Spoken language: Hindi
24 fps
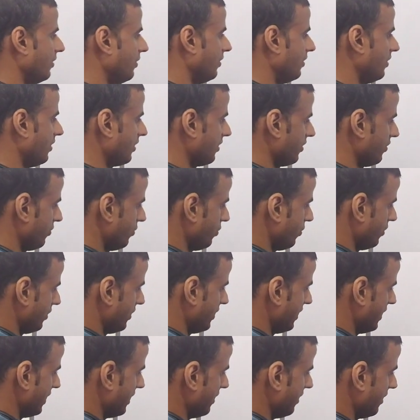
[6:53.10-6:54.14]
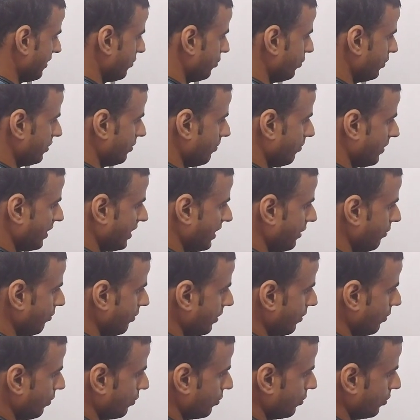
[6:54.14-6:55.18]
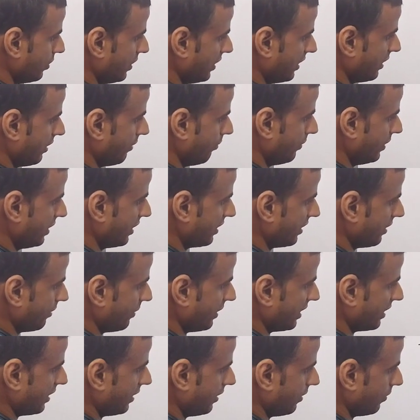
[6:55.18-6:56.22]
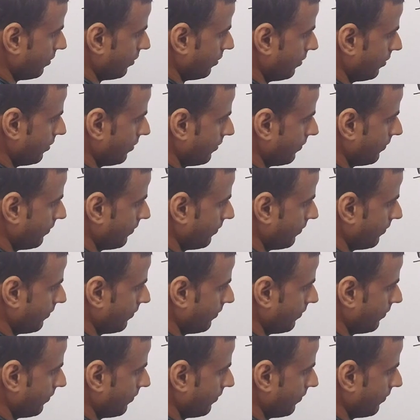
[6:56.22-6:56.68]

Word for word: और चौथा कुछ मरे हुए लोग को देखा मृत व्यक्ति को